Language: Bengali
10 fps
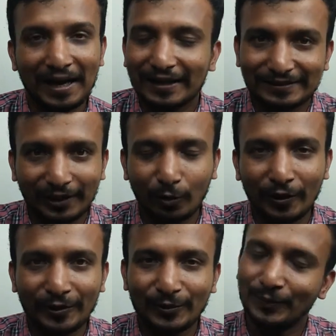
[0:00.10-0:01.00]
আসসালামু
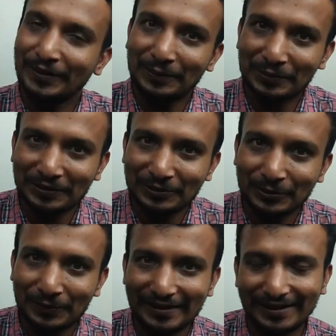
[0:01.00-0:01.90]
আলাইকুম কেমন আছেন
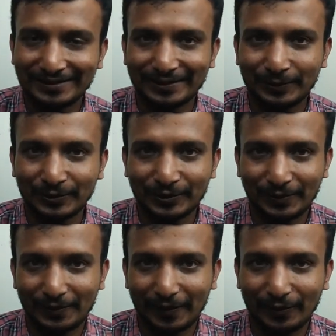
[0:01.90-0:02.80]
সবাই আশা করি
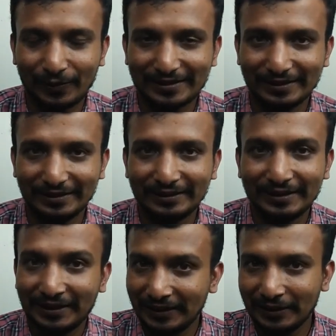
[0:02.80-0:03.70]
সবাই ভালো আছেন
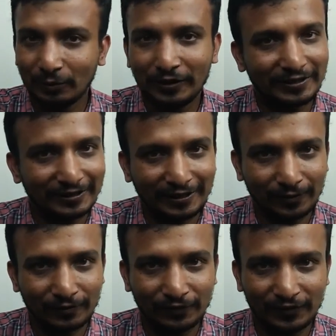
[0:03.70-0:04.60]
ইমোর একটি
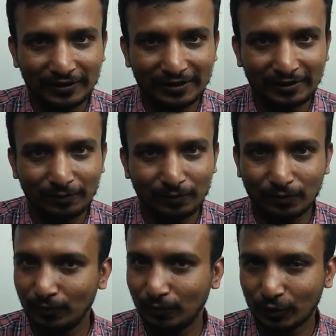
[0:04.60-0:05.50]
দারুণ ফিচার
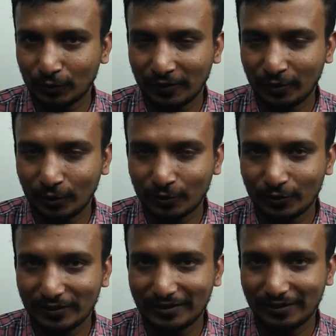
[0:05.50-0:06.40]
বর্তমানে লঞ্চ
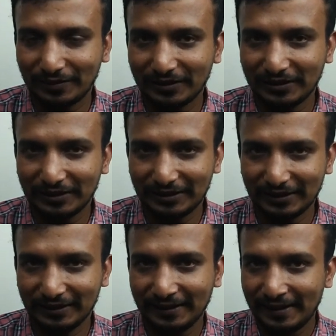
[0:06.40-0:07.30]
হয়েছে আমাদের
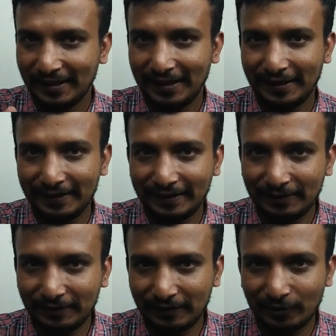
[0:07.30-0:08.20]
দেশে এই
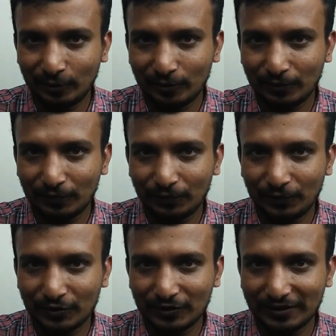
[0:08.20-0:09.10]

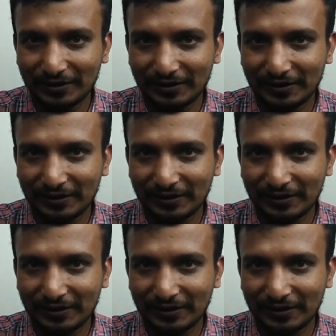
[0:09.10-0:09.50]
ফিচারটি